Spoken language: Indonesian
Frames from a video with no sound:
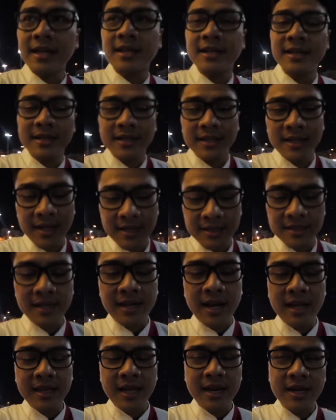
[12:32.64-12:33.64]
Dan dan
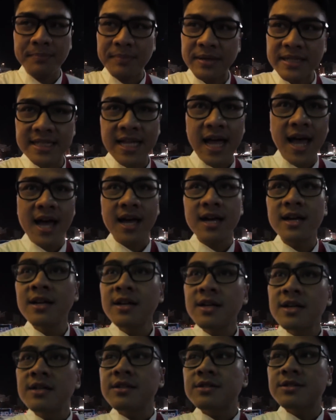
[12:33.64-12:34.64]
ternyata dipisah.
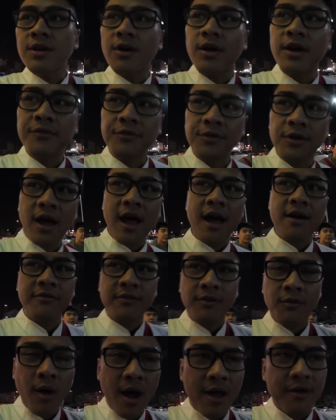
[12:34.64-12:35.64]
So if you
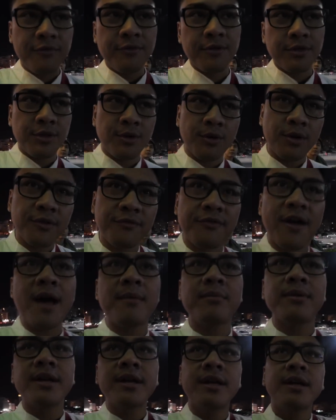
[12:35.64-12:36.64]
have a wife with you in the
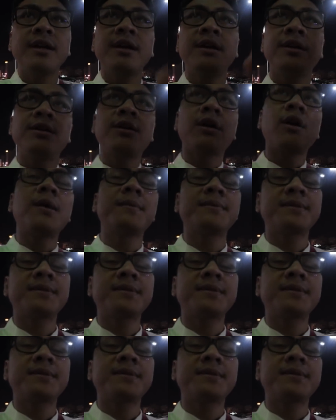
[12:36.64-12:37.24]
family, you go